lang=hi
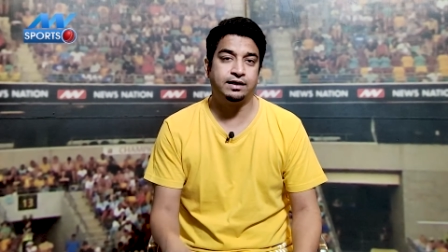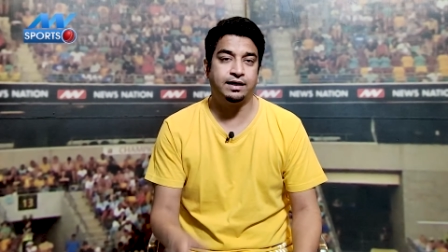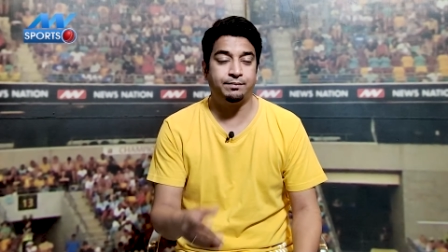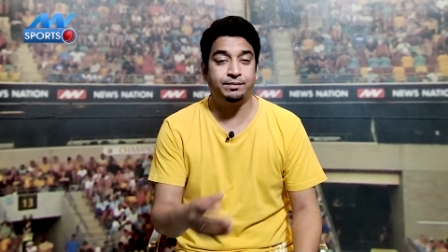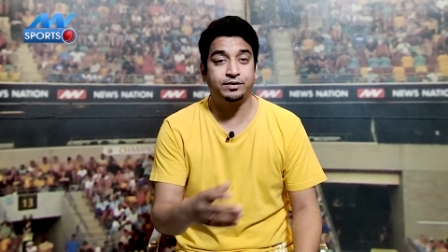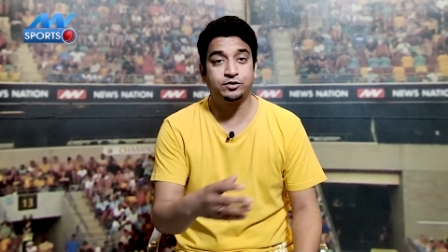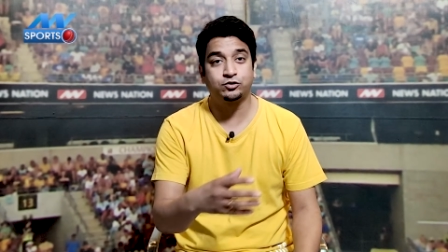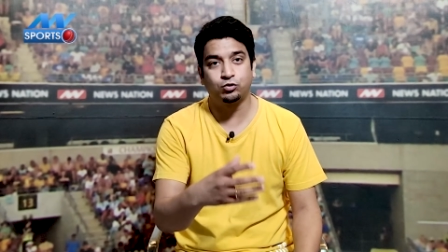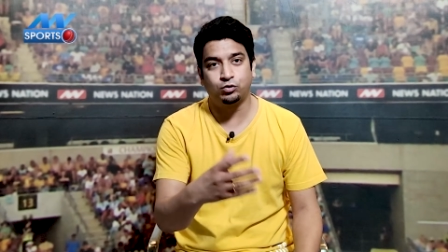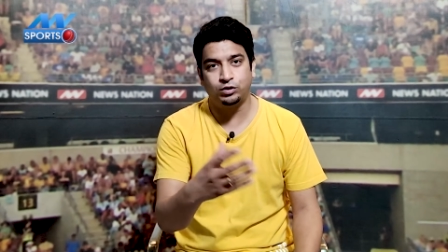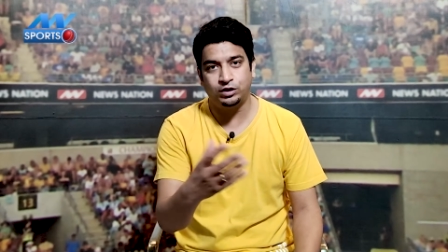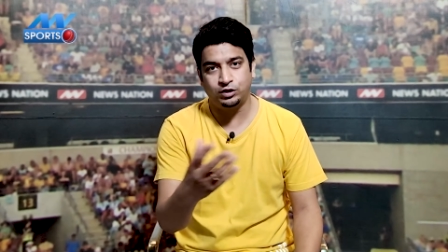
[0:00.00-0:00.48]

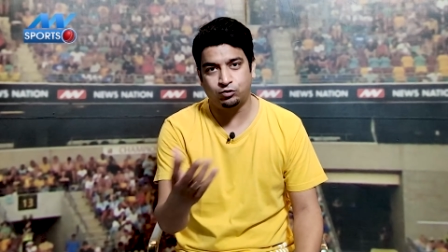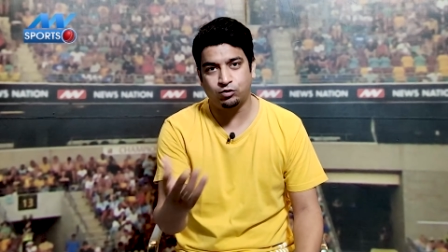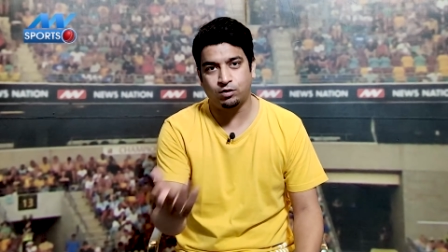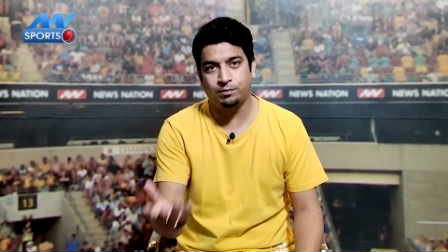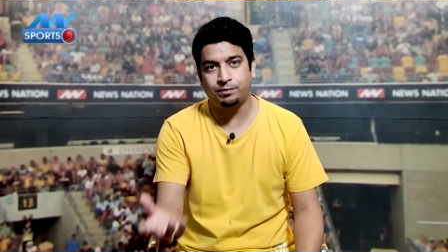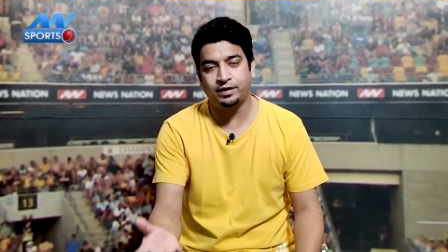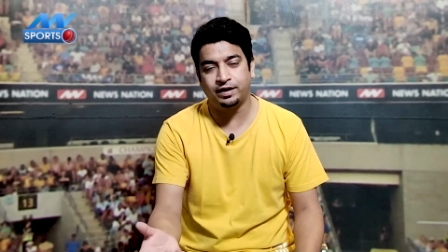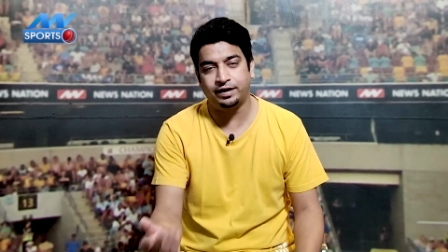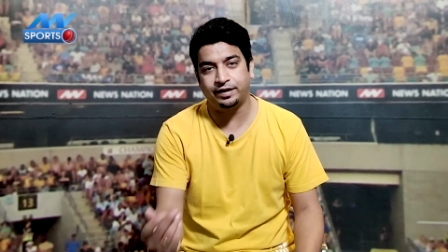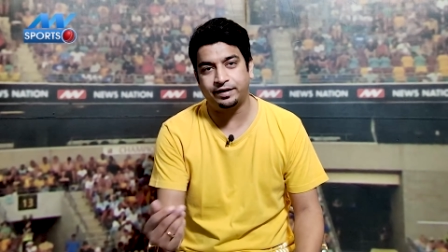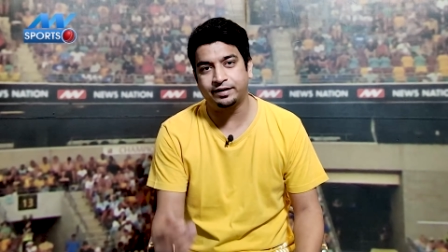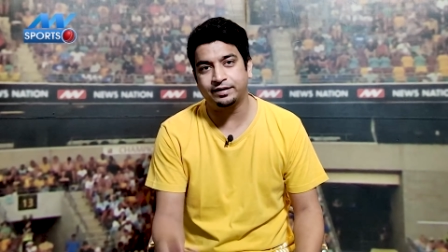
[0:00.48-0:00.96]
एम एस धोनी को
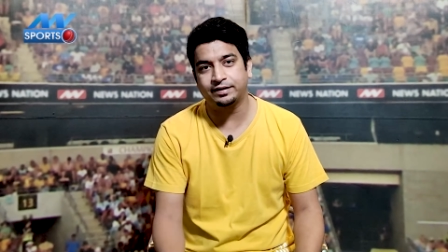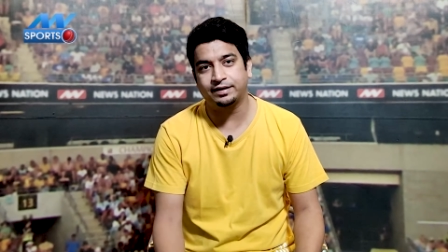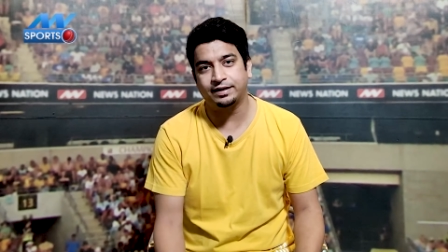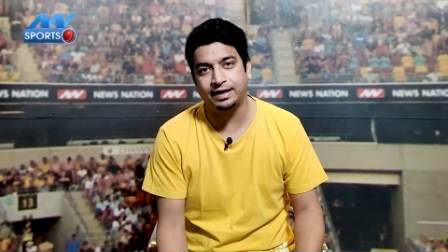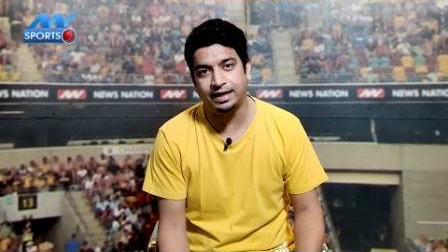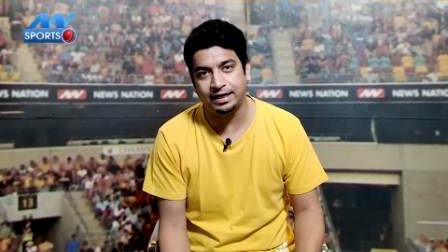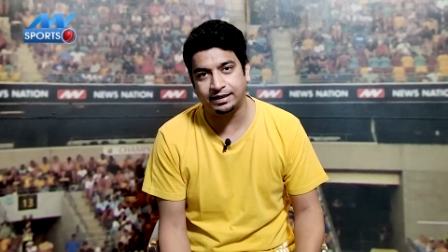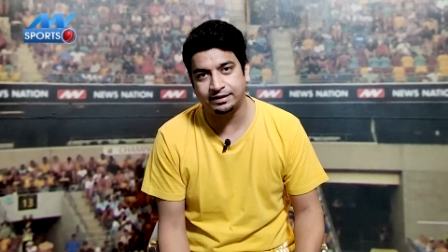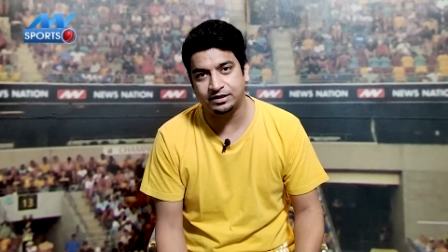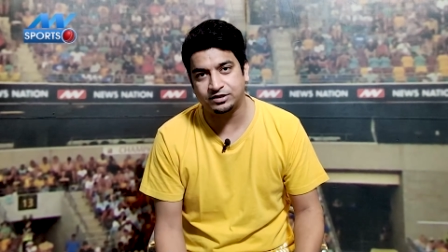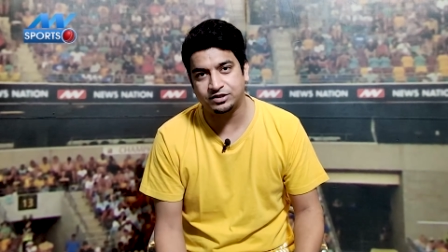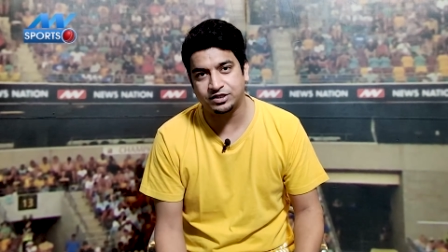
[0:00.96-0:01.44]
अपने अंडर
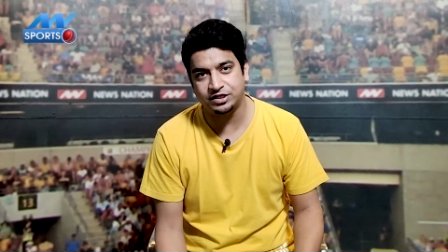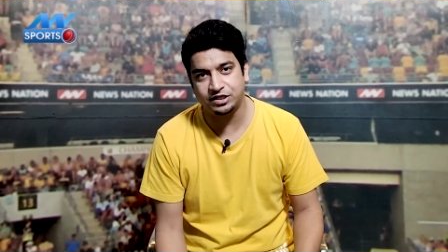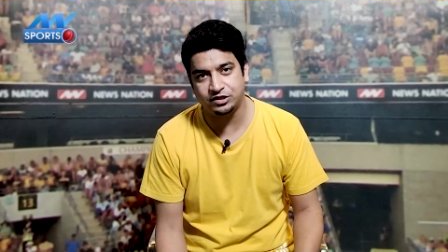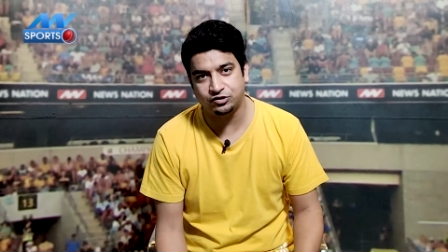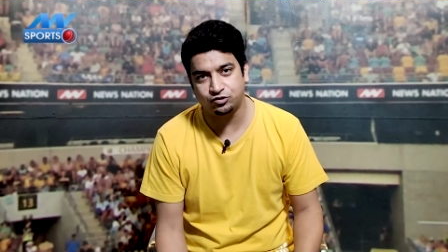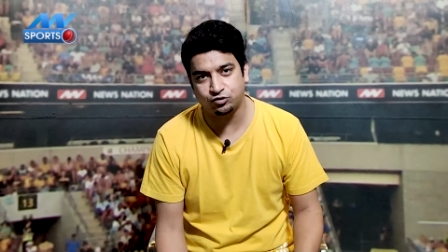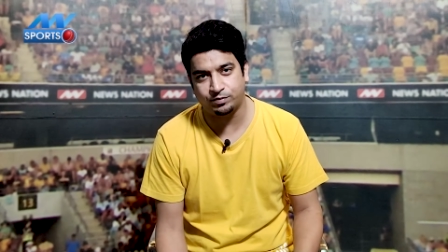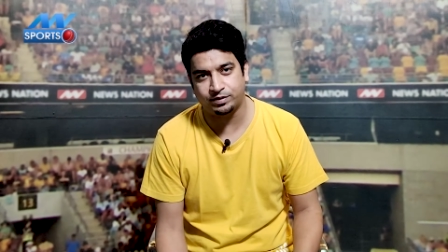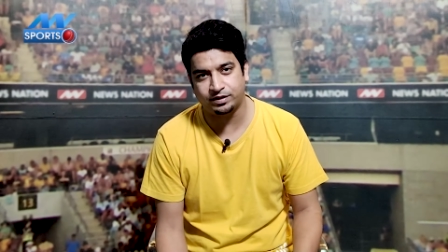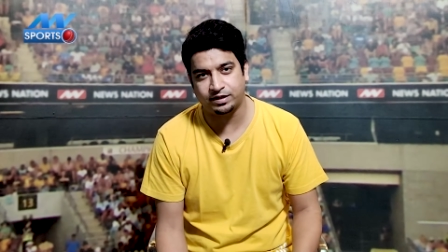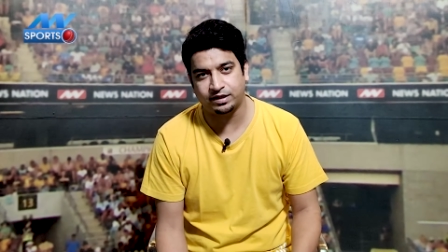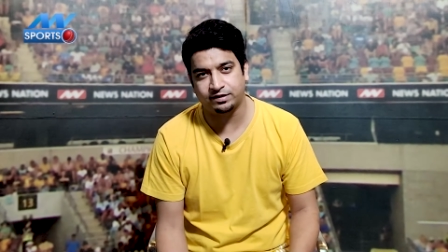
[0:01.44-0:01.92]
खिलाया था चेन्नई
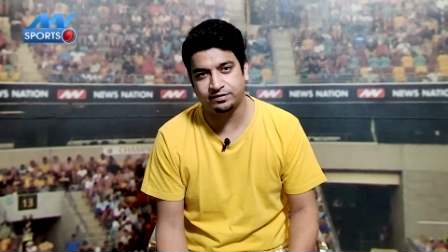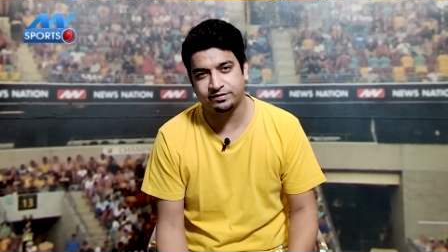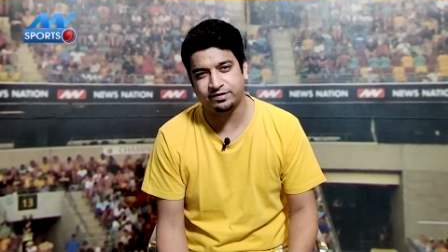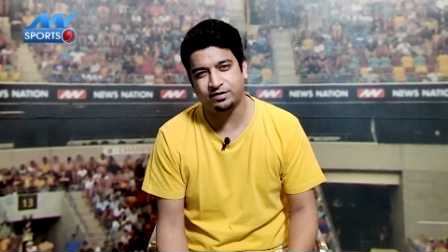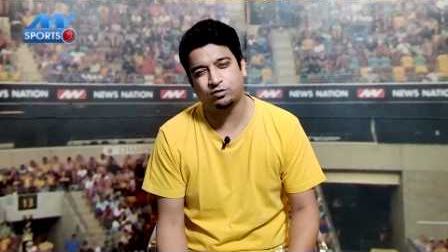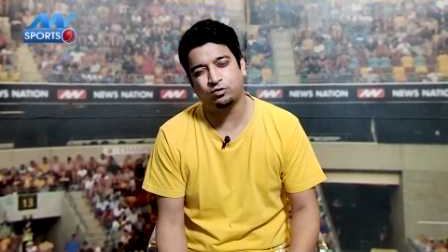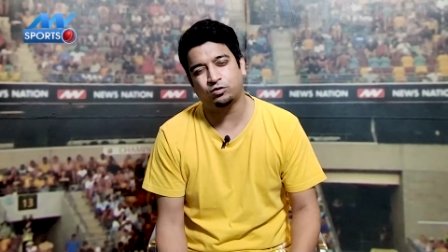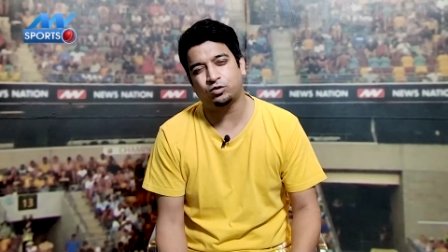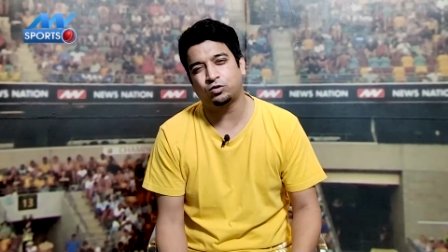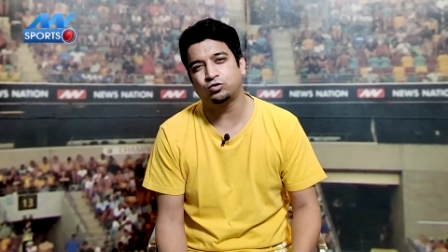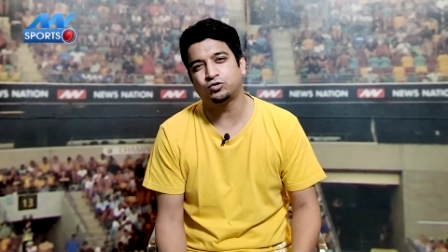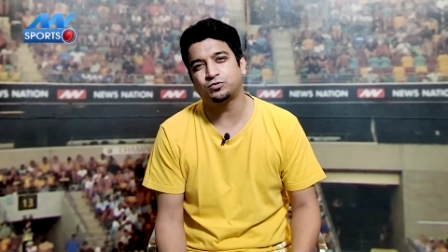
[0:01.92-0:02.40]
सुपर किंग्स
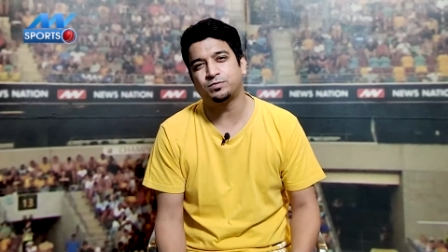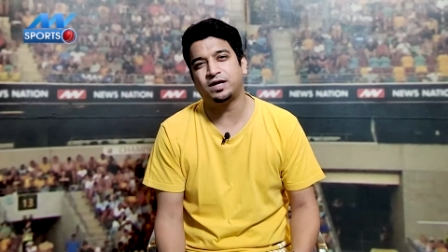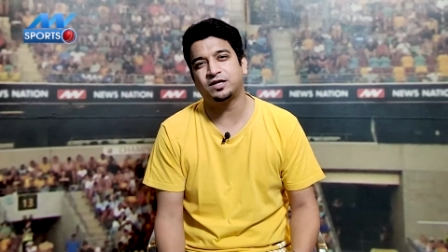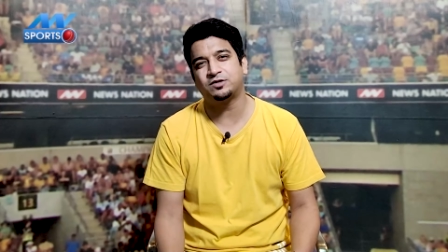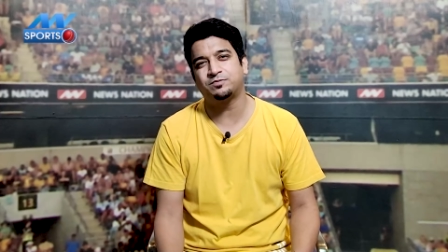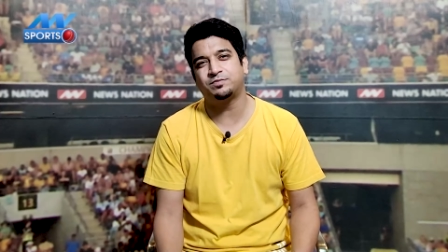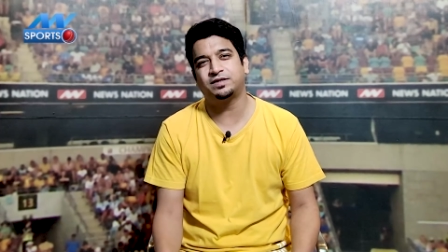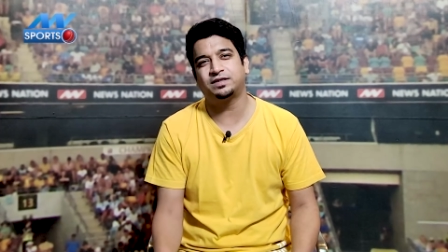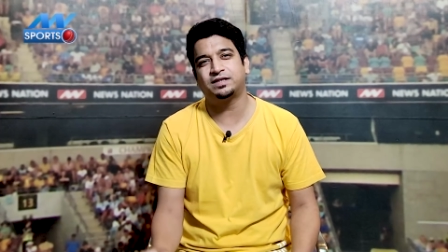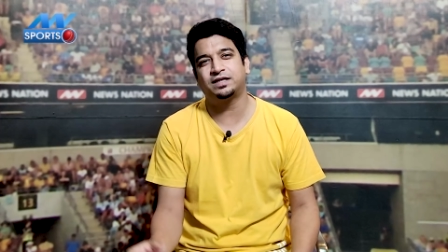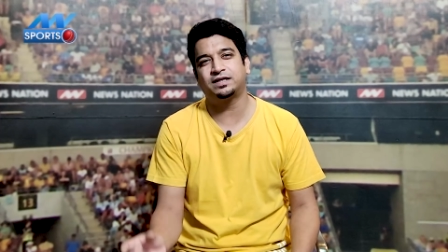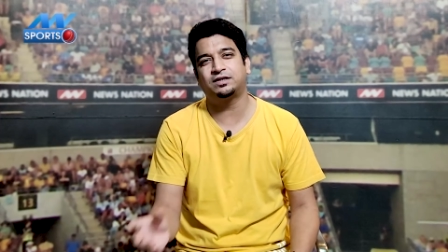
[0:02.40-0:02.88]
में क्योंकि उस
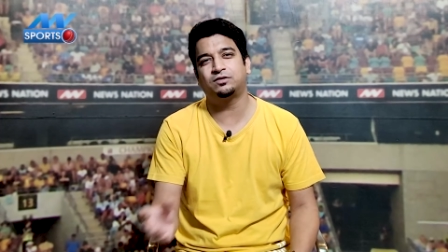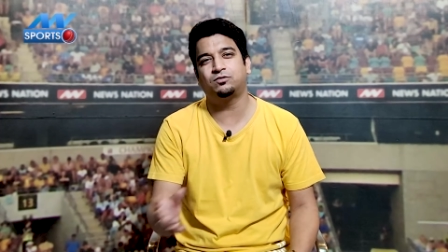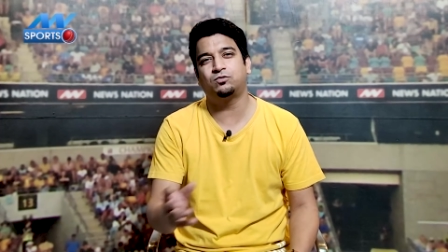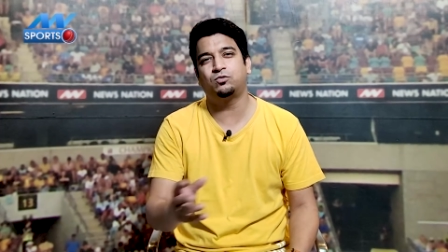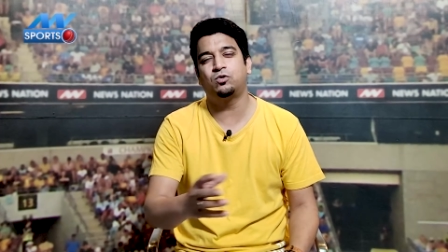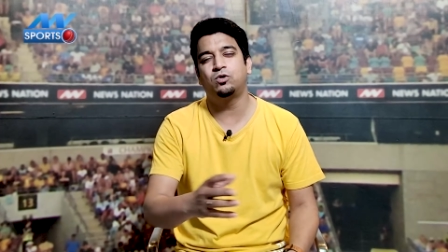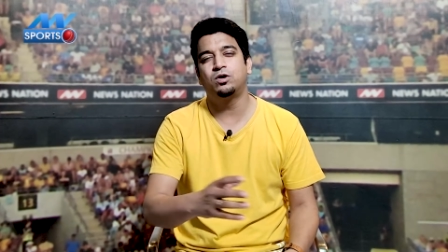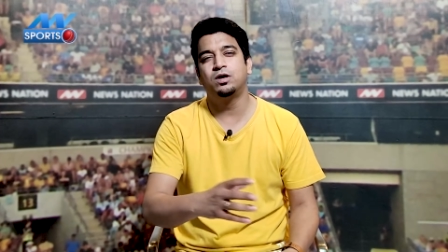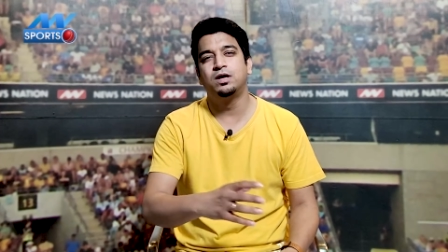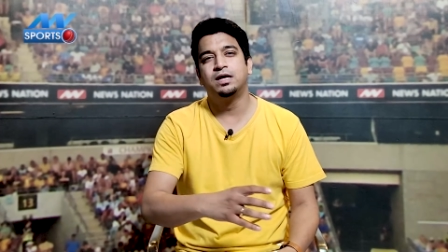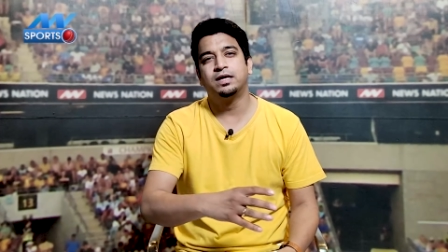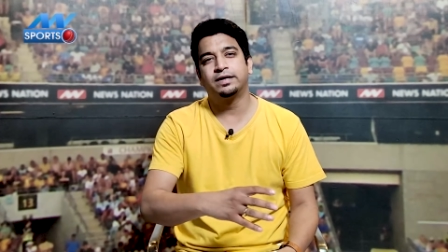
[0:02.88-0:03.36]
मैच में था कि
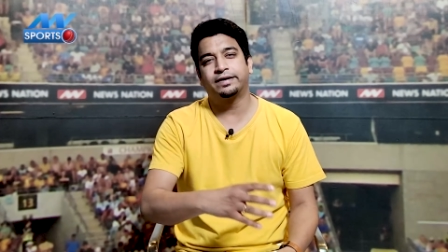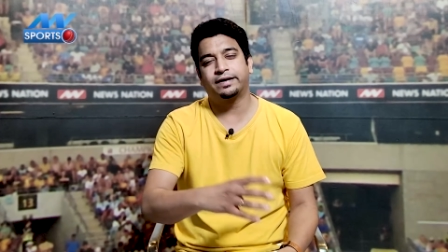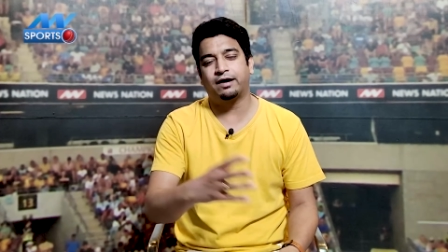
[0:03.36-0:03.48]
वो